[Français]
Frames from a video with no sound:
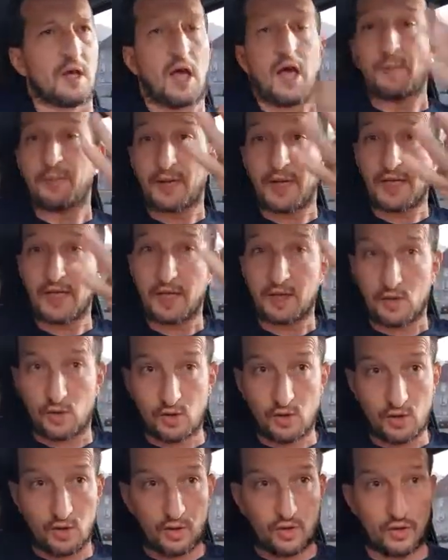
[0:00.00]
Après, il y a
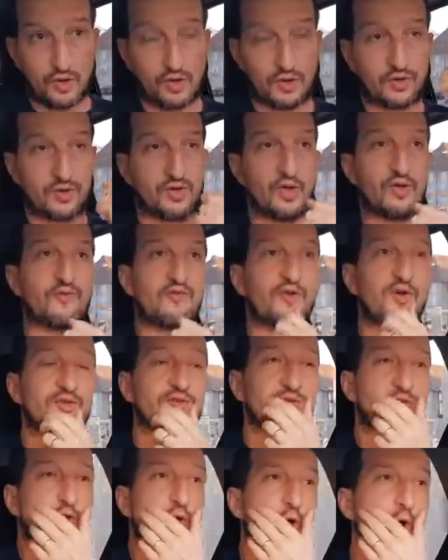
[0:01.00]
eu The
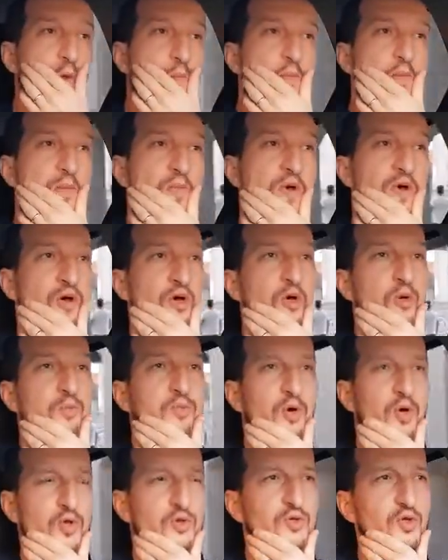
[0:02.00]
Phantom euh,
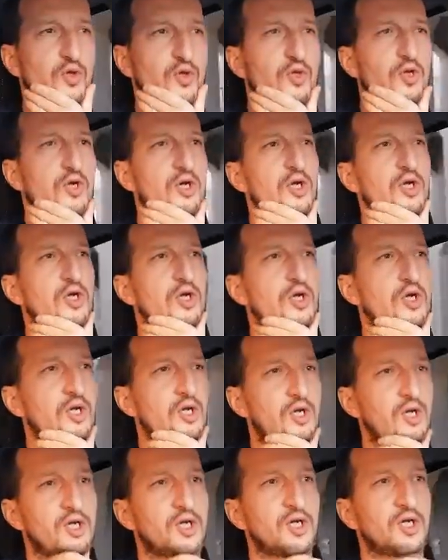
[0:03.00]
Protocol
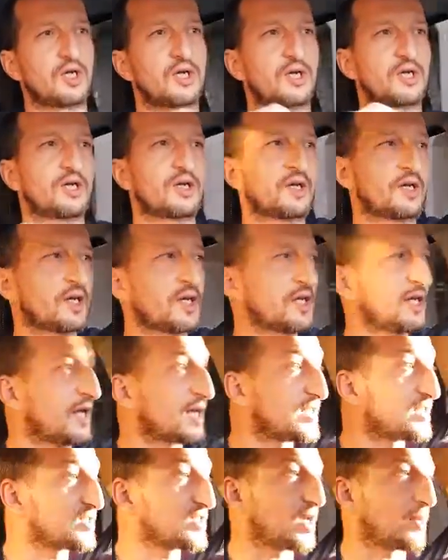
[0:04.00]
euh,
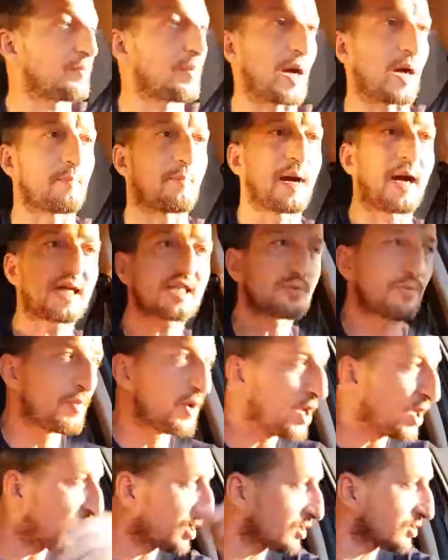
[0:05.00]
réalisé par Brad
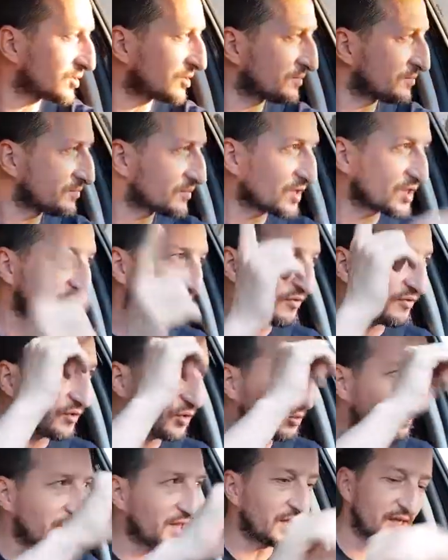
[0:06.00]
Bird. J'avais
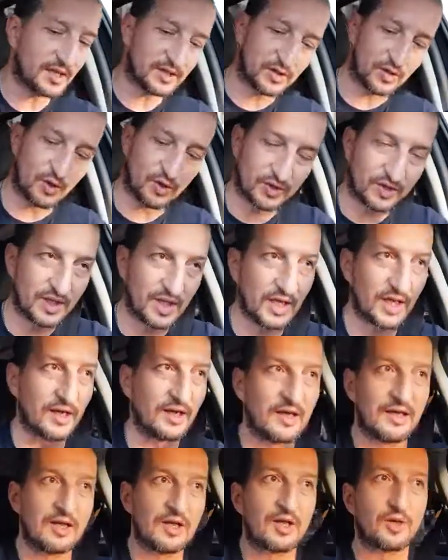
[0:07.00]
oublié de le dire.
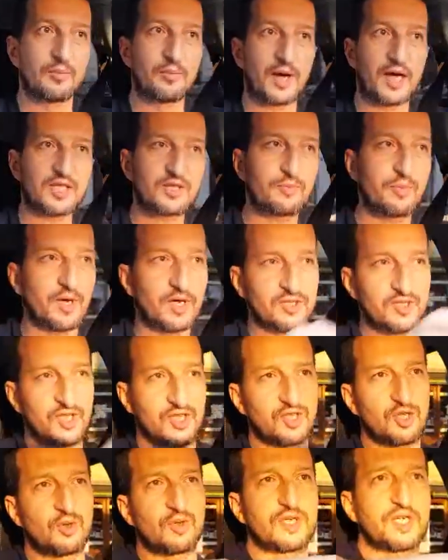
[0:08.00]
Brad Bird,
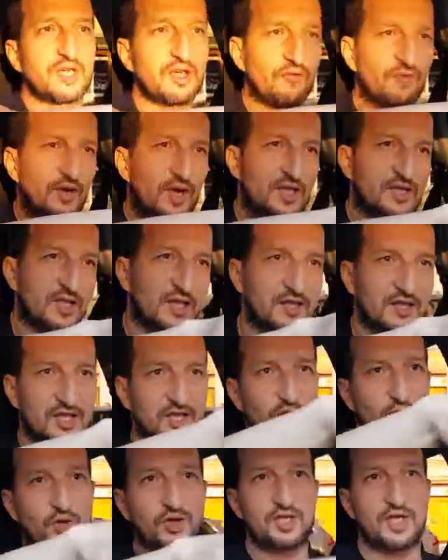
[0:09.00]
c'est celui qui a fait Les
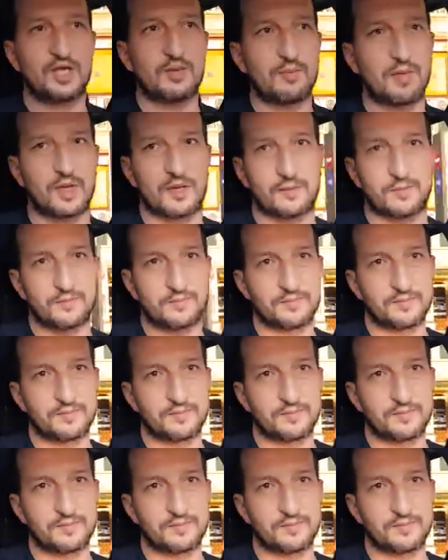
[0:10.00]
Indestructibles.